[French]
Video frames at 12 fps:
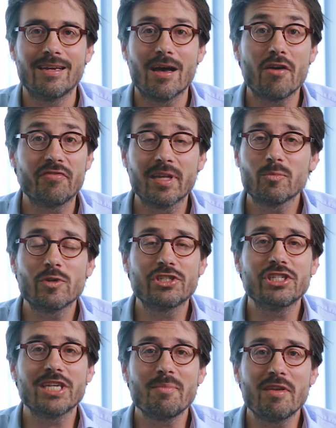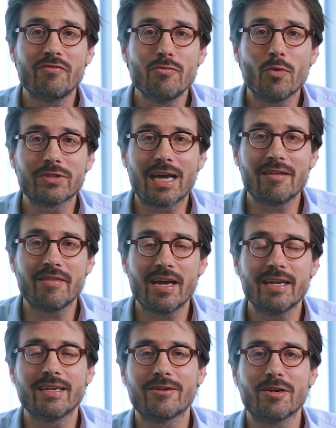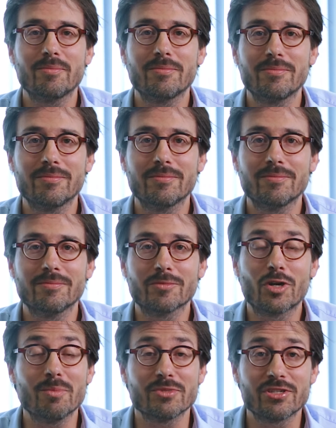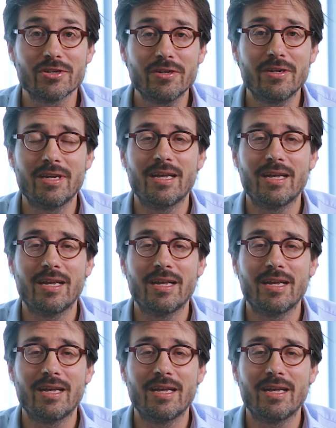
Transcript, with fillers: En fait, moi, j'ai jamais vu mon travail comme, ça.